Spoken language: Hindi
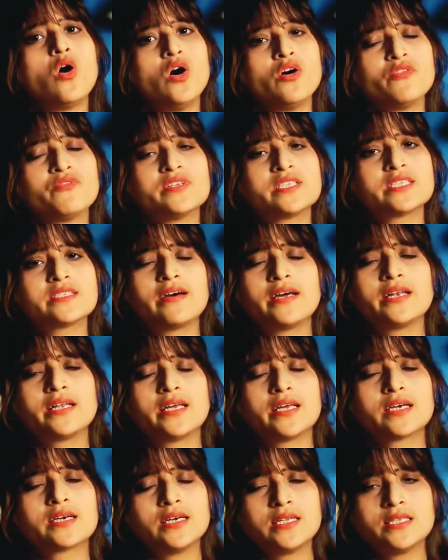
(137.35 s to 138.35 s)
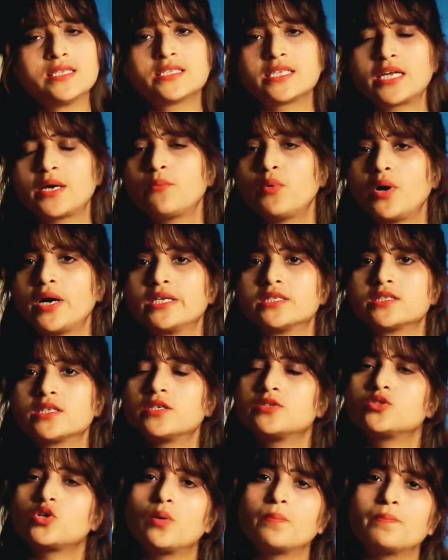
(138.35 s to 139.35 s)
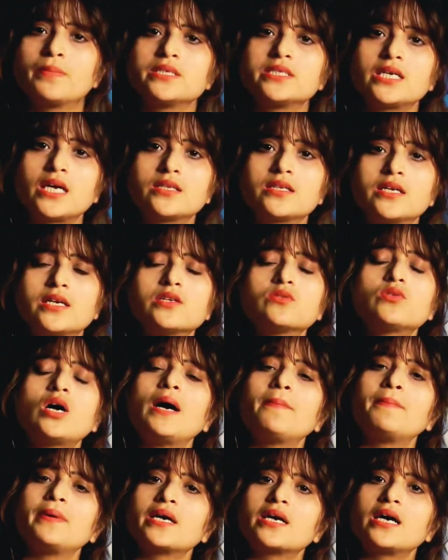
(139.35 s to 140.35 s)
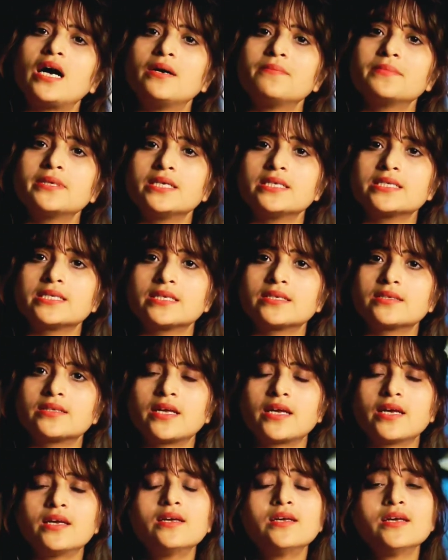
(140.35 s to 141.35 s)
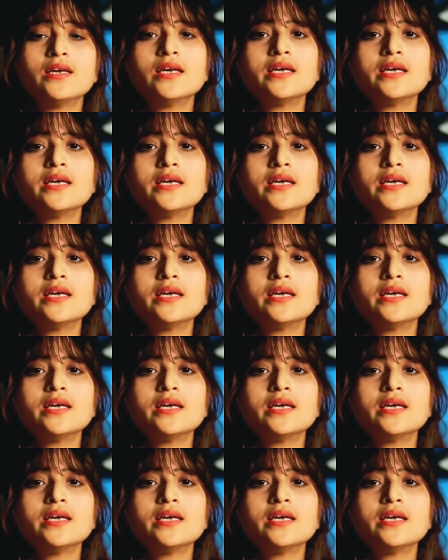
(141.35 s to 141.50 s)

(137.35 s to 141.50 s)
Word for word: ऑफिस वाले हैं गर्ल्स हैं बॉयज़ हैं जॉब पे जाते हैं तो आप एक काम कर सकते हैं